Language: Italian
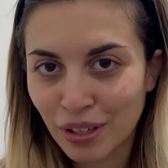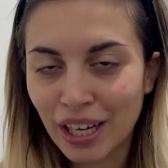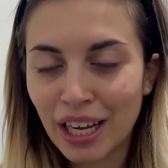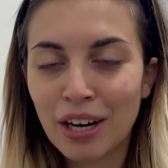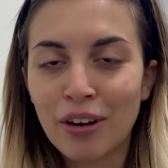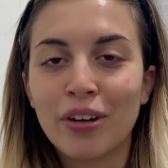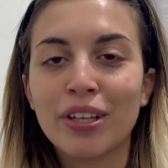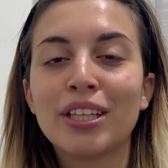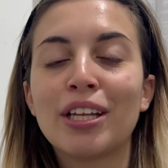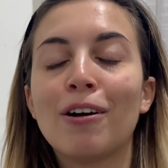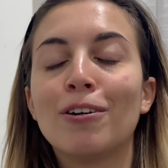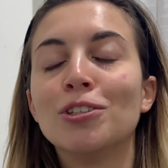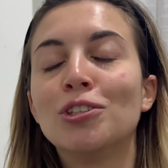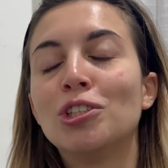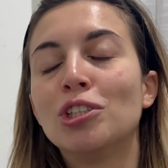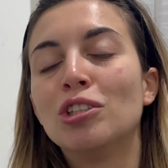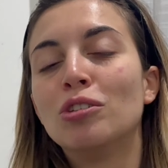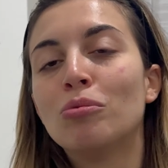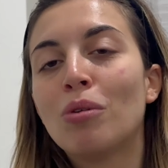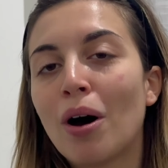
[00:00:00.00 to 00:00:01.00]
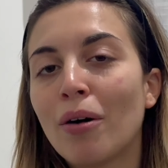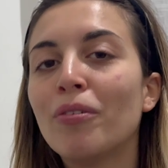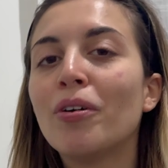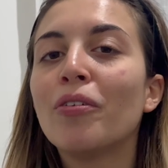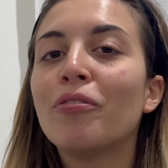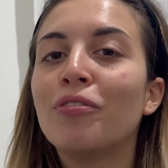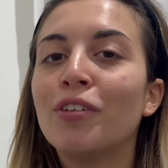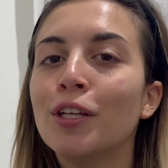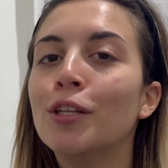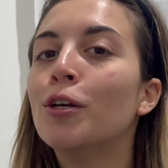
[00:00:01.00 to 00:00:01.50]
Carlotta e oggi
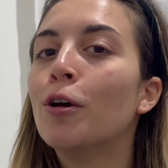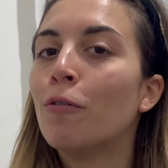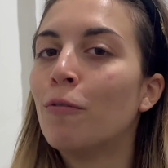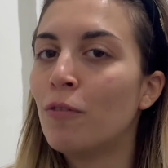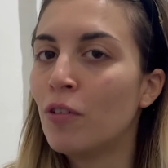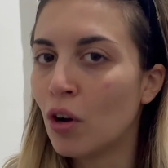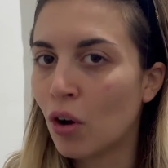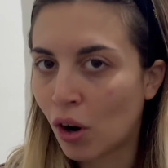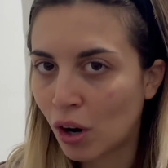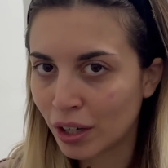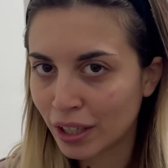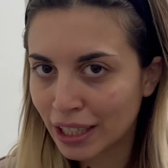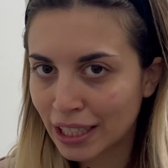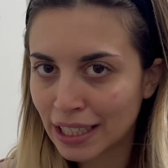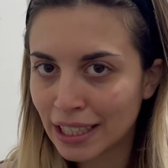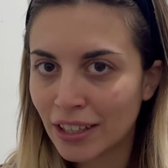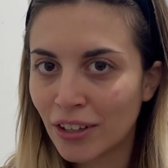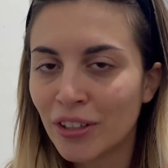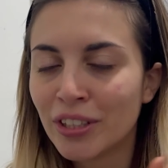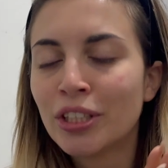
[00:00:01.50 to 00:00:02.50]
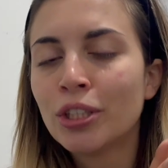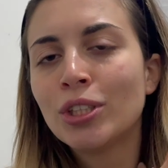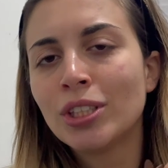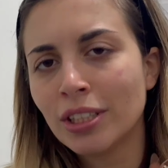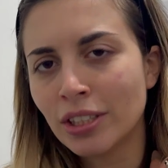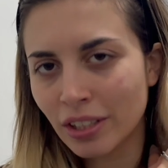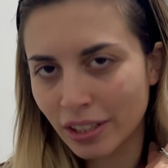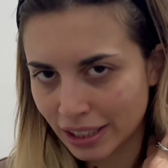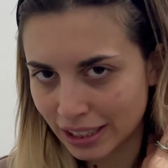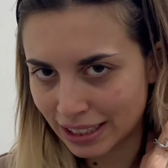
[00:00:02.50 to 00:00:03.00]
nuovo video vlog. Ho
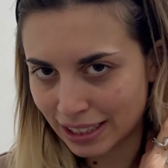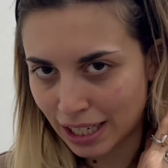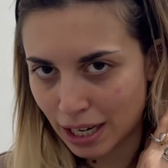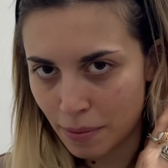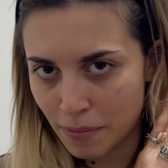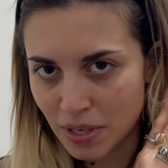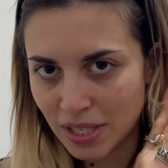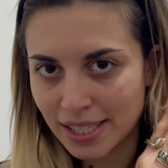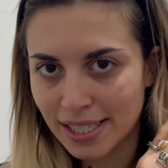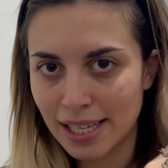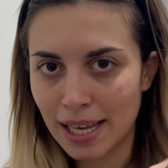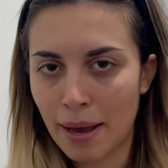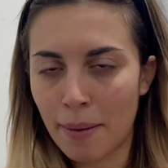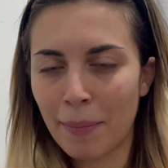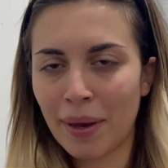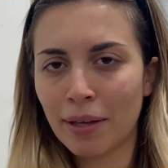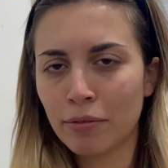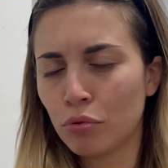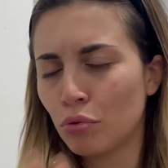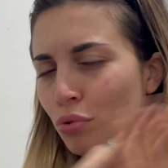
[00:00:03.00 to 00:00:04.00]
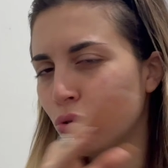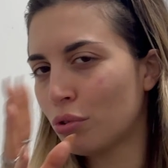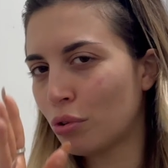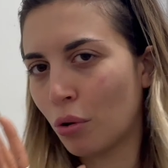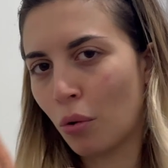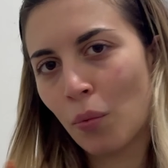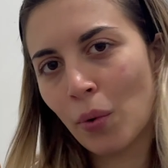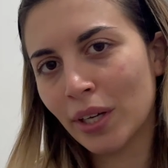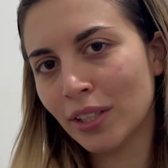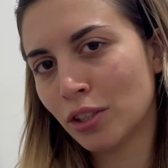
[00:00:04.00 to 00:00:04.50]
deciso che saremo insieme
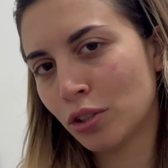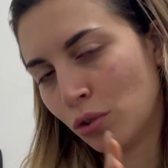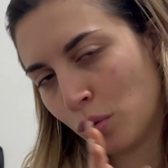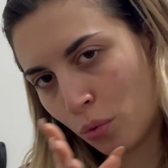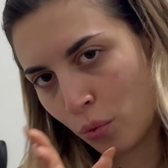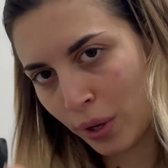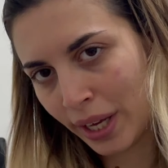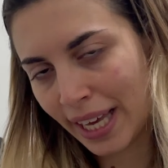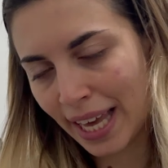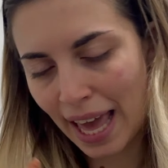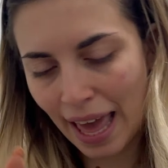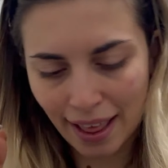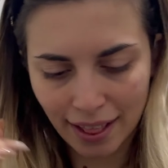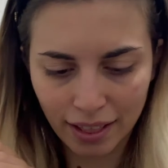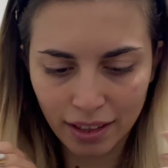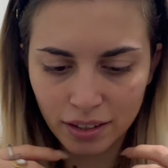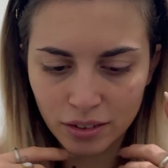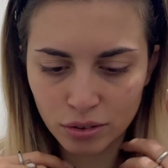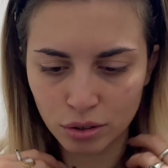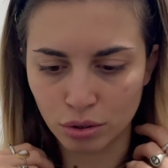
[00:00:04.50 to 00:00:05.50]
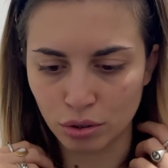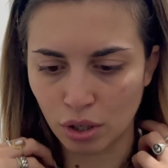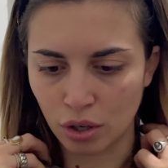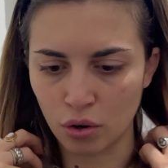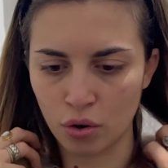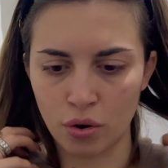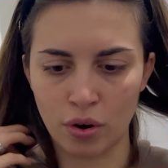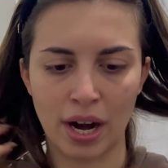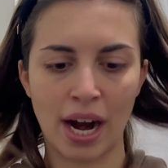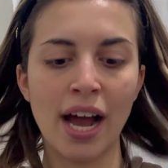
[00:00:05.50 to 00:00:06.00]
tutto questo weekend, non so
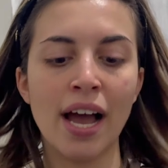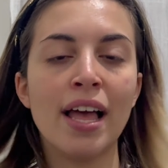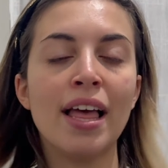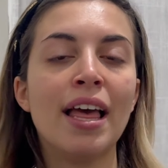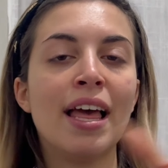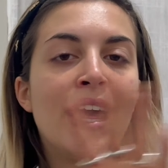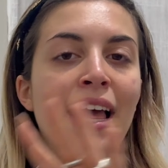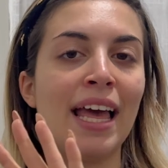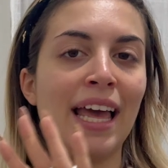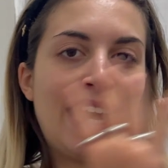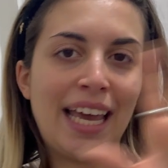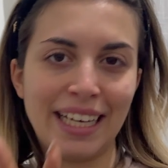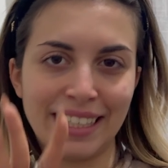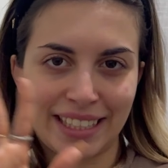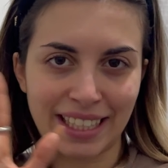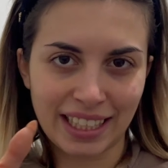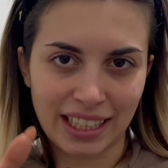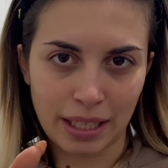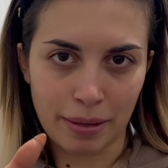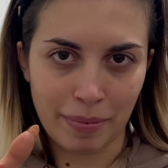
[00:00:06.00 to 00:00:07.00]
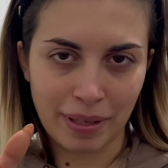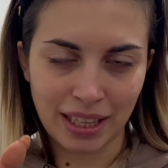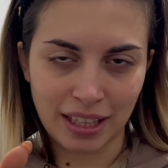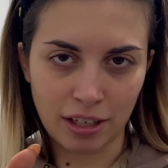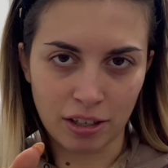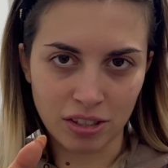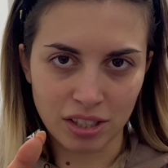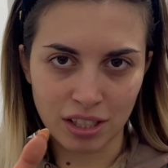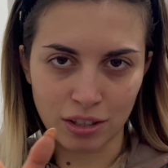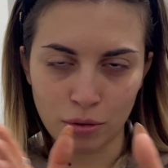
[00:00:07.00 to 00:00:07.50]
ancora
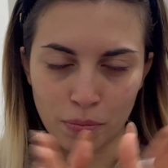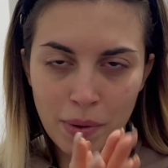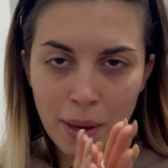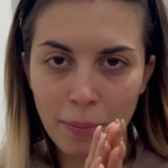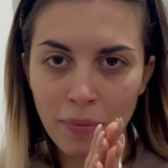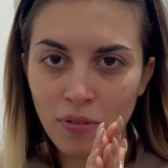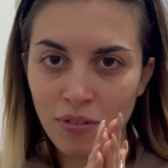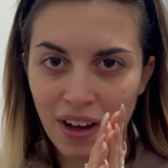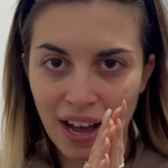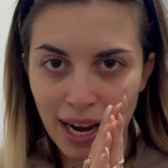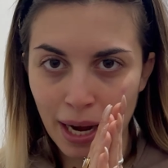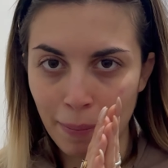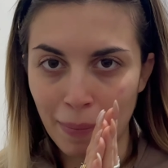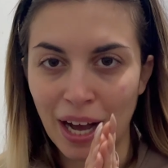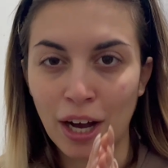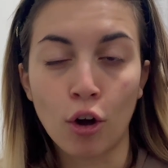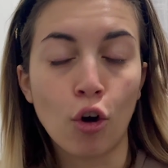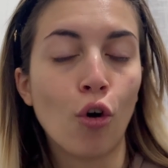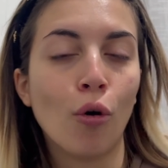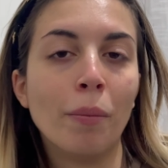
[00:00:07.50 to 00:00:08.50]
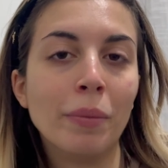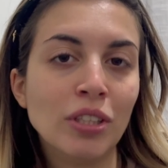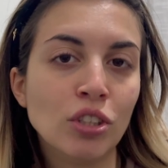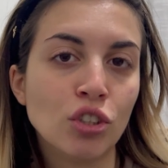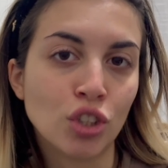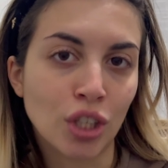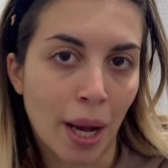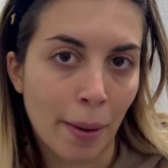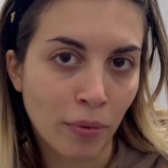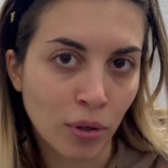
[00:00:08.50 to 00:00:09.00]
esattamente cosa dobbiamo fare, ma
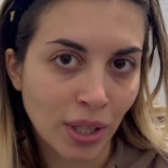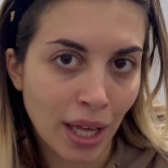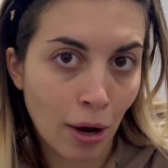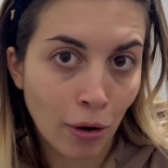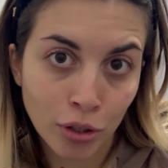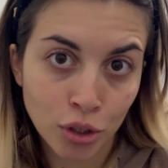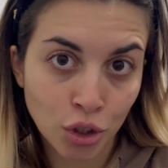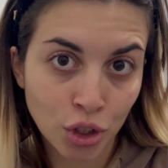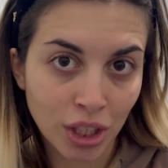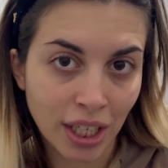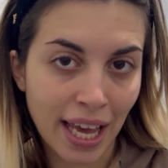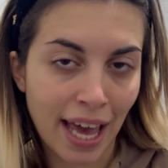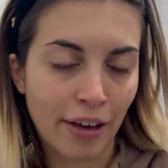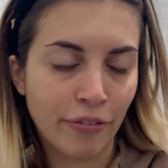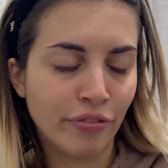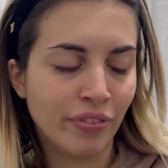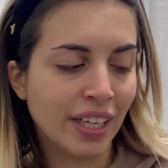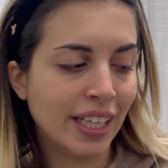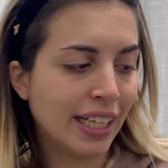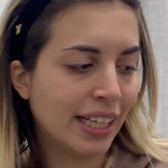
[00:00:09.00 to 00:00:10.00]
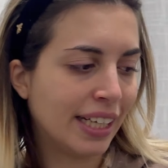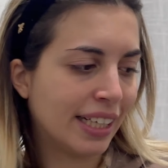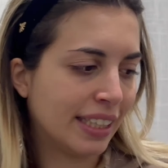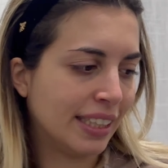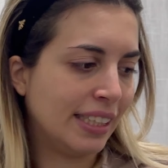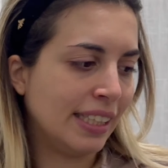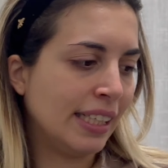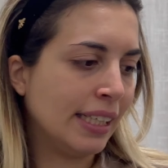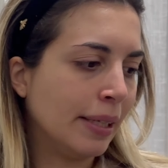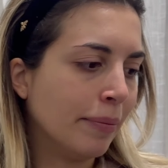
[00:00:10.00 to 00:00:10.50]
cominciamo da oggi che è
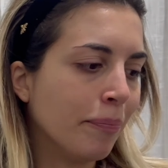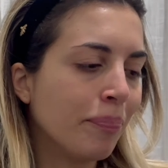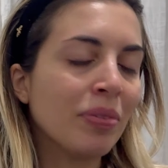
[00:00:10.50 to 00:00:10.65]
venerdì